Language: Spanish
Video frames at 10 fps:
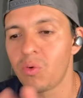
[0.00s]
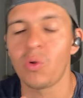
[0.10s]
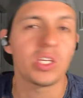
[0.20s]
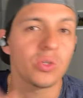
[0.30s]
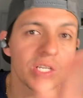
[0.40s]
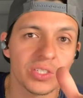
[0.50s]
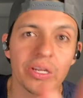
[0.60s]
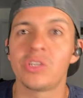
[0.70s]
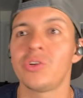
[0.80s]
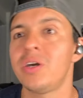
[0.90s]
Con ayuda, sin
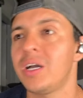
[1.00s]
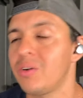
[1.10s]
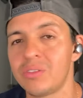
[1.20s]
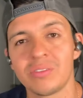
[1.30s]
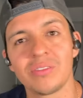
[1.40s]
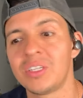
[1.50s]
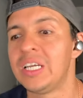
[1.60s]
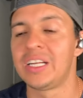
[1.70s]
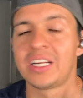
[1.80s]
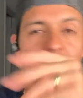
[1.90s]
ayuda, con
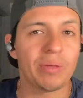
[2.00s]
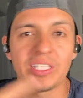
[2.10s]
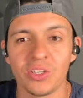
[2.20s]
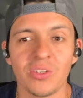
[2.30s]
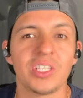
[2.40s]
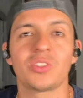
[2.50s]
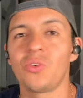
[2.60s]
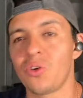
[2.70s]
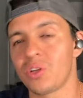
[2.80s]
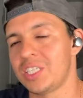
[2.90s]
repeticiones,
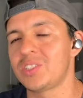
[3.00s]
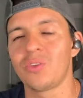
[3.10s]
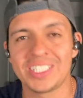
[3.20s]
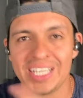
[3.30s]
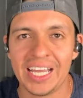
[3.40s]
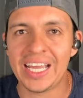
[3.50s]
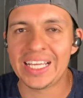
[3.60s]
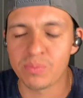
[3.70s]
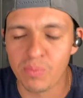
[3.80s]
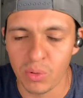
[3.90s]
con cortes, lo que sea,
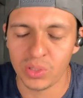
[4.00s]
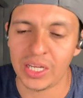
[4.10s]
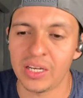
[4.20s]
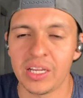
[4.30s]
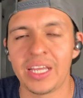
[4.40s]
es brutal.